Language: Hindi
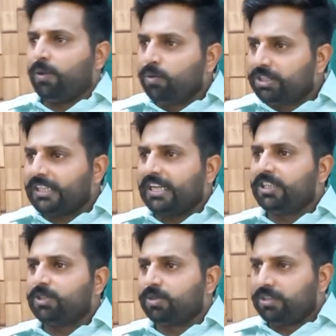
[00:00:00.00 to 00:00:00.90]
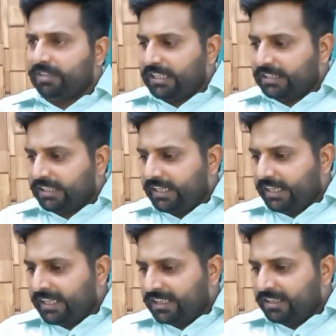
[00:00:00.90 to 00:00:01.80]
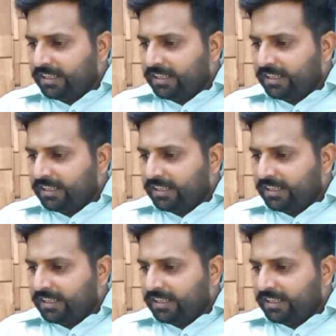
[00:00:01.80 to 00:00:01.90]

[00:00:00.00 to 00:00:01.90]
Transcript: उन सारी चीज़ों की वजह से एक